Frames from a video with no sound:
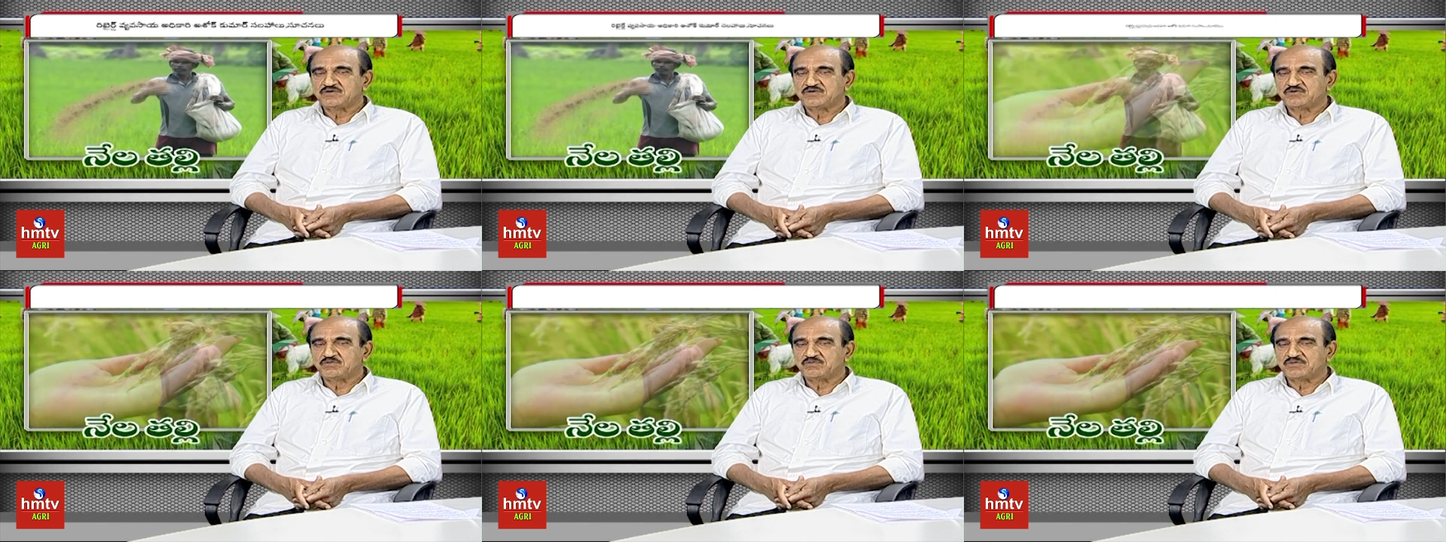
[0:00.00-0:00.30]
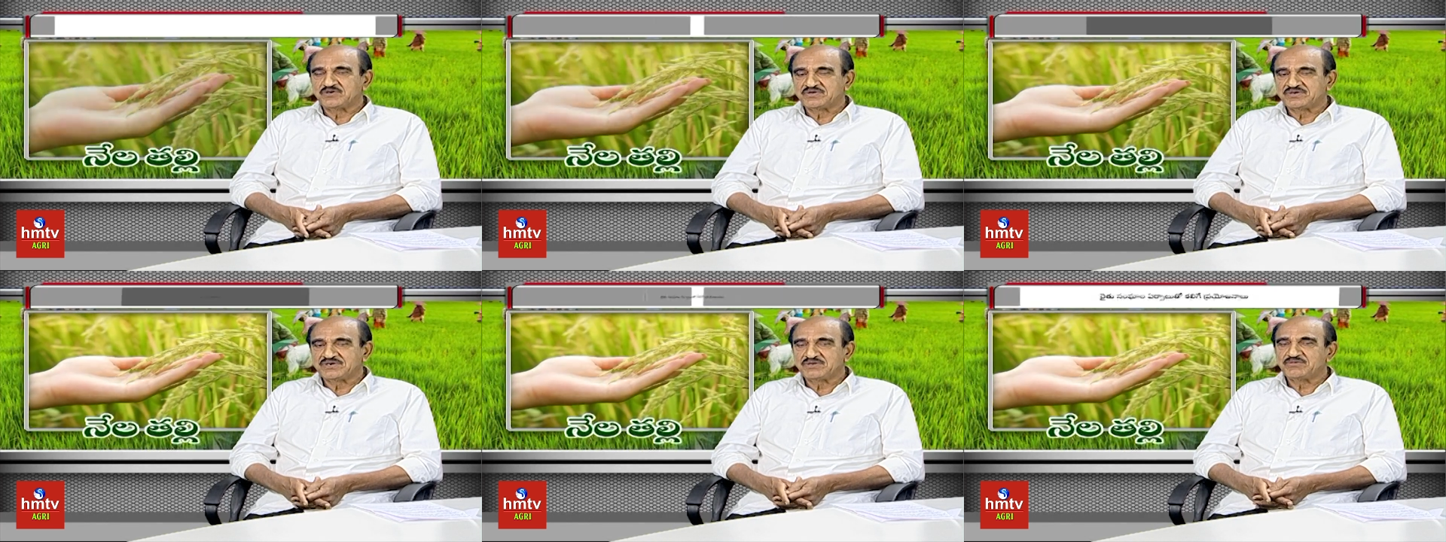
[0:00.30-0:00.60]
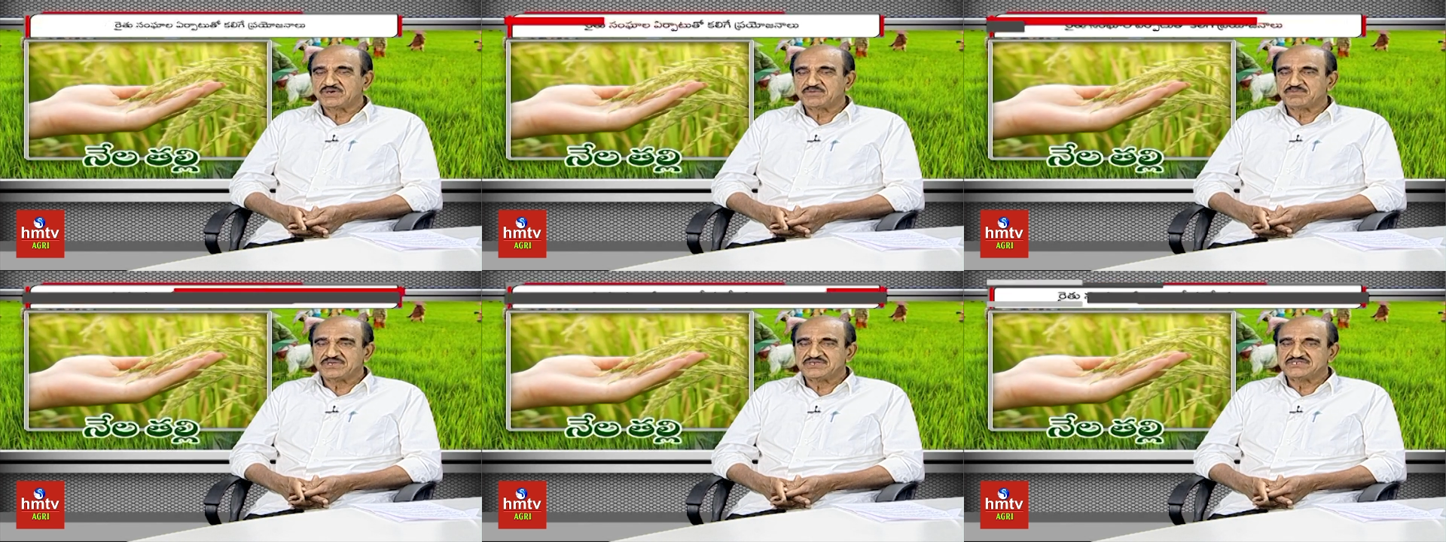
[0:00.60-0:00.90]
రూపంలో
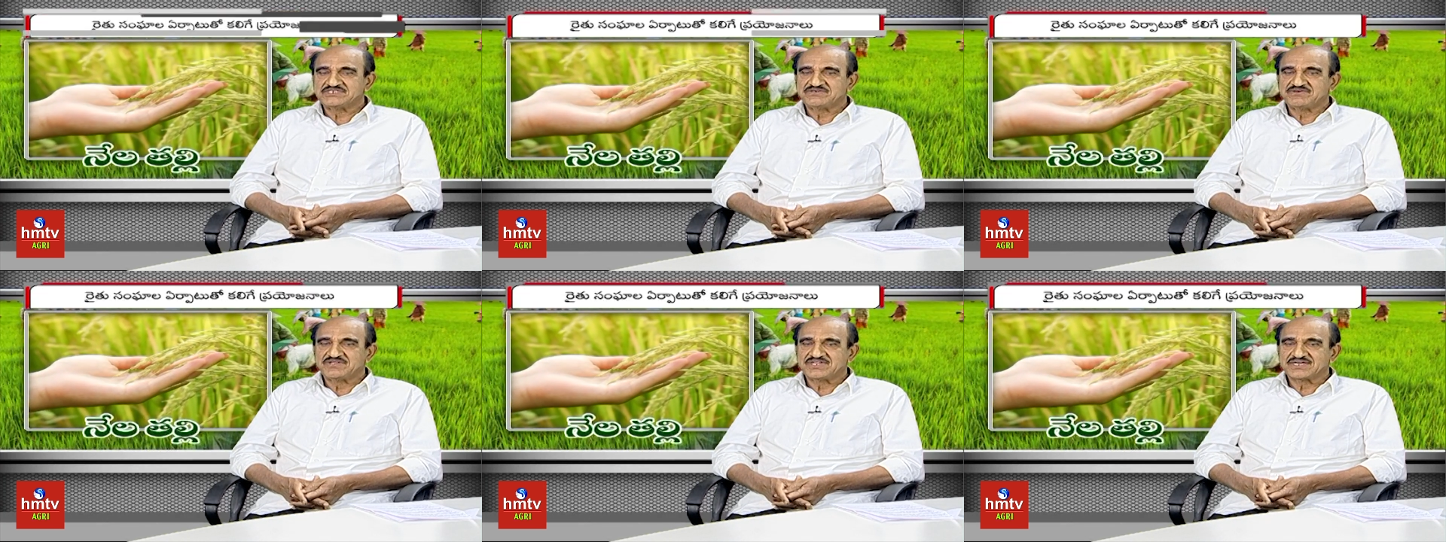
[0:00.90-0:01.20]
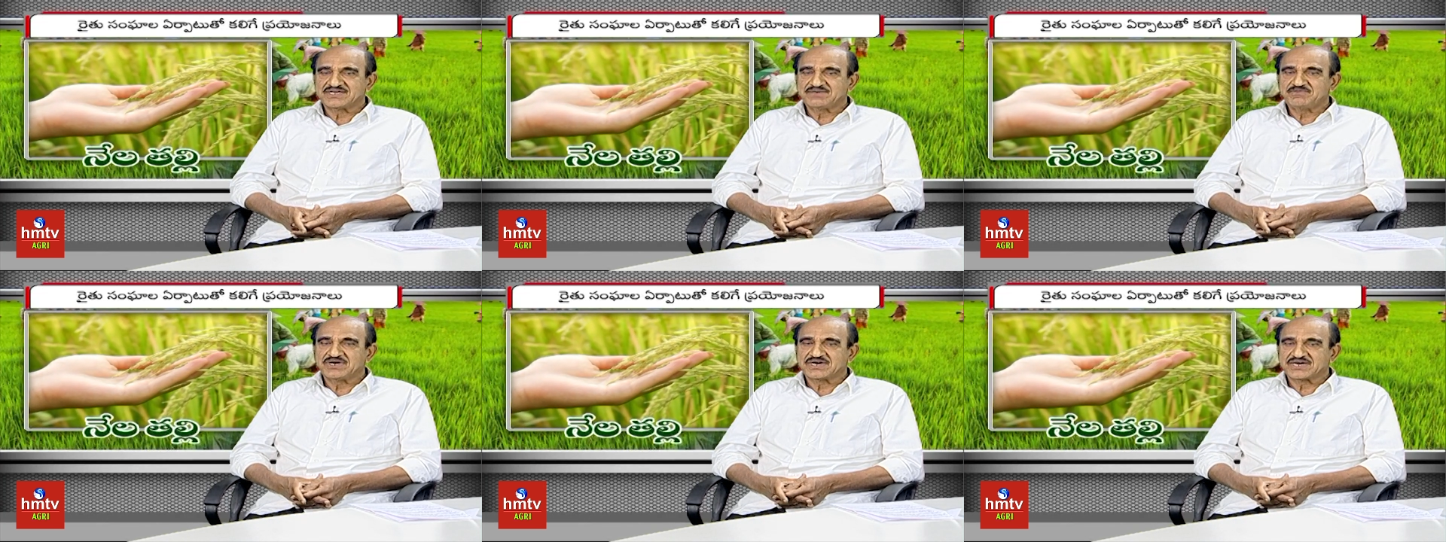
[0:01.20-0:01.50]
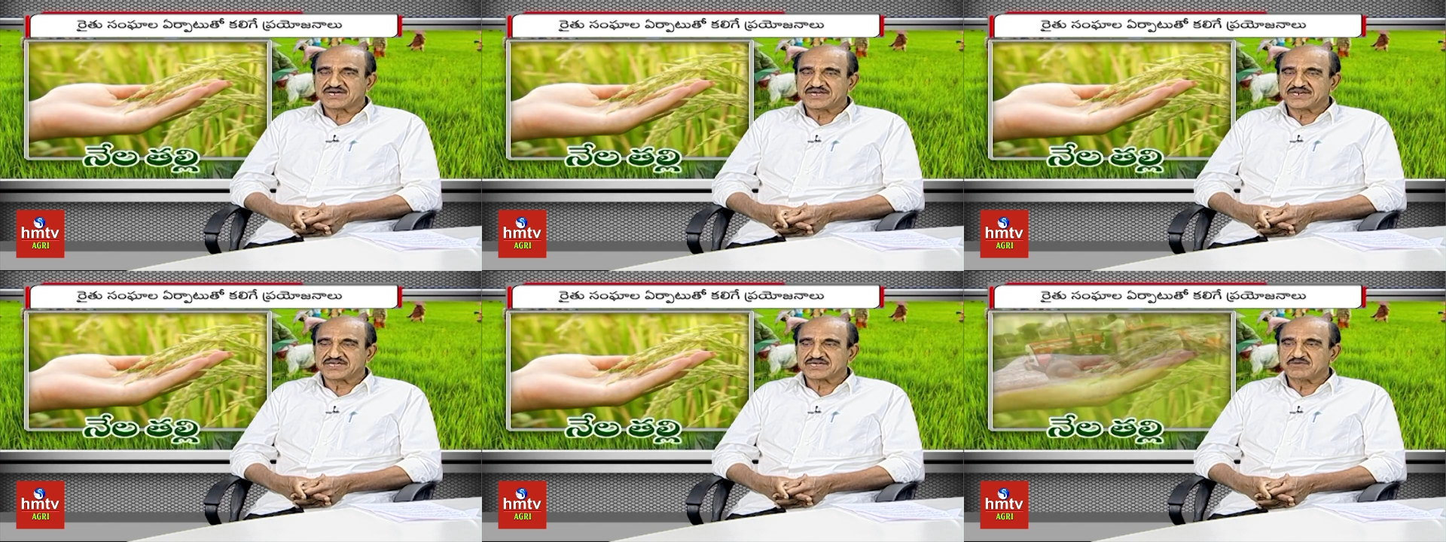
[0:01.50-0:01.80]
మరి పెంచే విధంగా ఆ
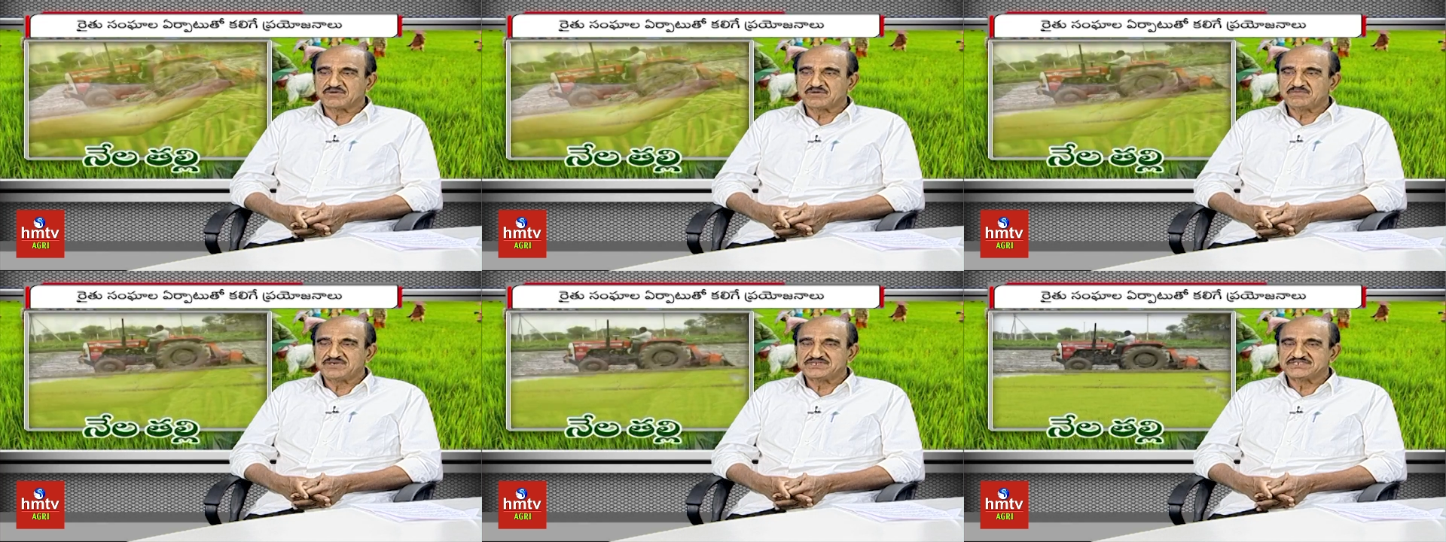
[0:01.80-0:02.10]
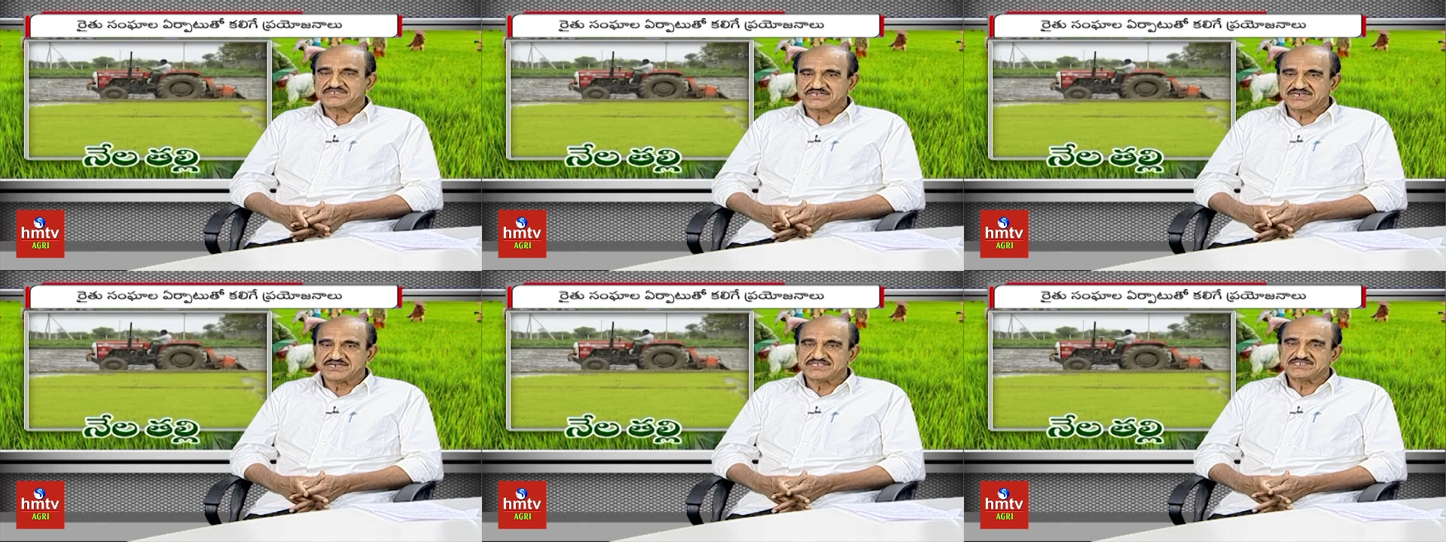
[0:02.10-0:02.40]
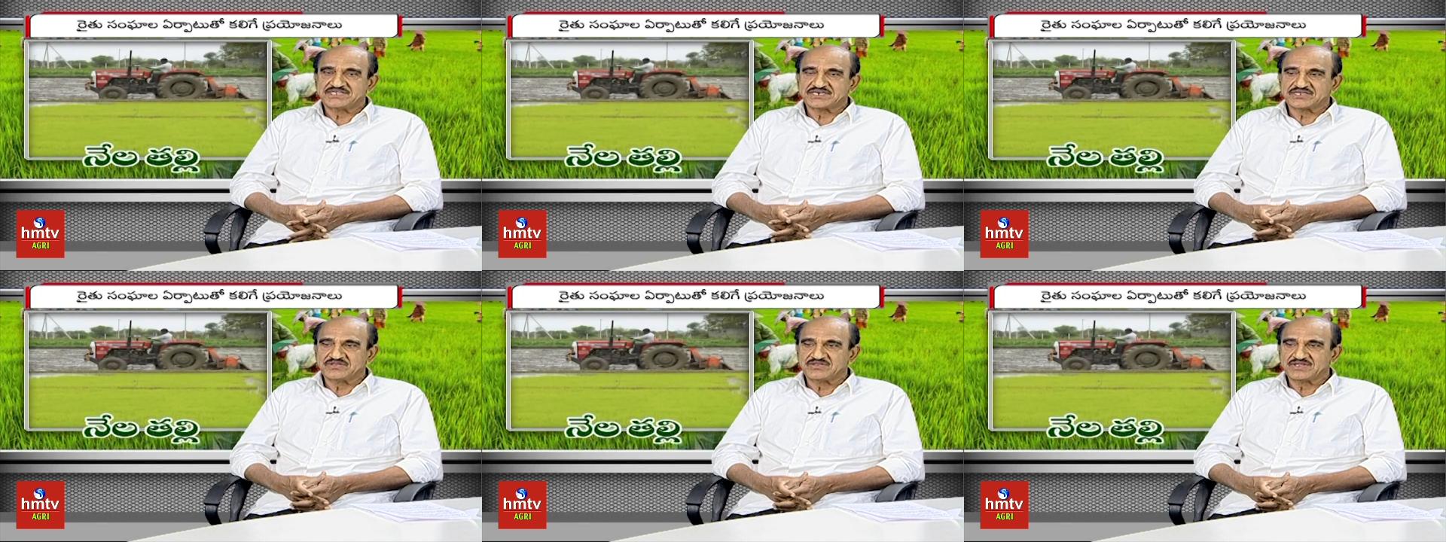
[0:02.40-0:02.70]
కార్యక్రమాన్ని మరి చేయడం
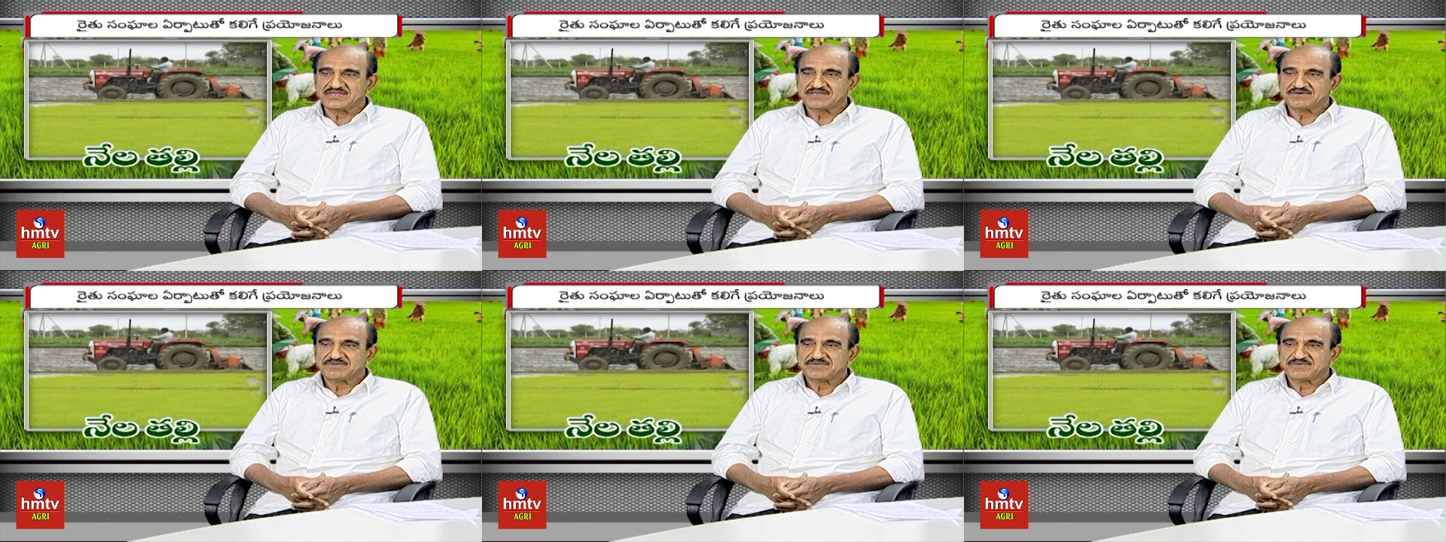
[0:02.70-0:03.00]
జరిగింది